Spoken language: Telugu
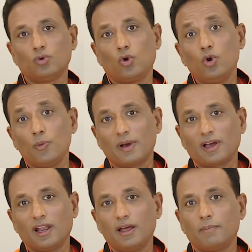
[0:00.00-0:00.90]
రెండు
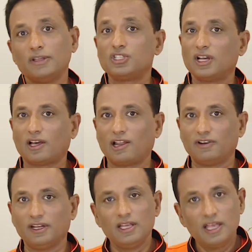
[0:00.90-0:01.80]
పక్కల మంచిగా
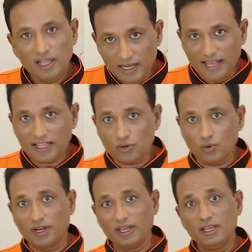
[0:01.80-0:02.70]
కాలవండి
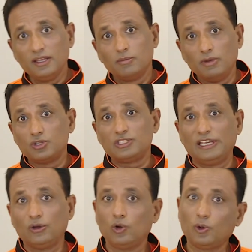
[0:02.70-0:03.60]
లేదనుకోండి మీరు
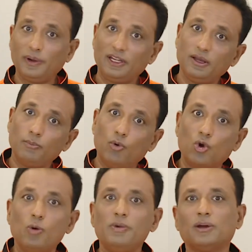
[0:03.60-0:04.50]
సీకులకు పెట్టి
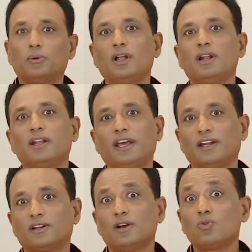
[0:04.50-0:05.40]
బొగ్గు మీద కూడా
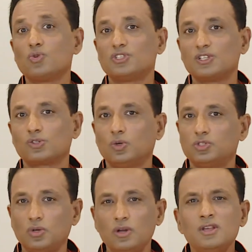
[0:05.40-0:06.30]
డైరెక్ట్గా కుక్ చేసుకోవచ్చు